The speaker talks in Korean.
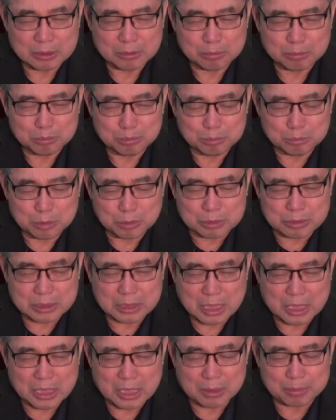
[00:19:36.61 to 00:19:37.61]

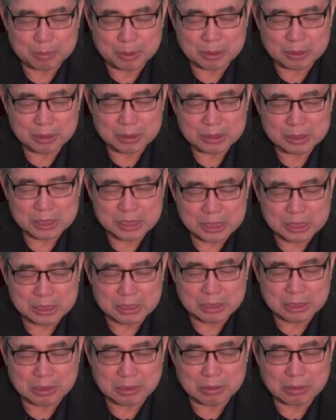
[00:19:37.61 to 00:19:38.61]
묵상하며
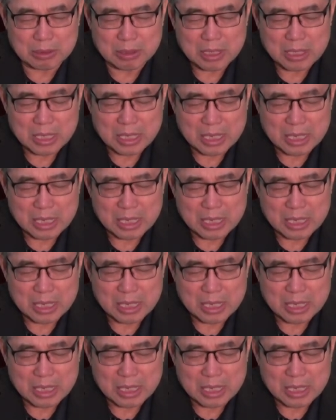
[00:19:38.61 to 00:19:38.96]
지켜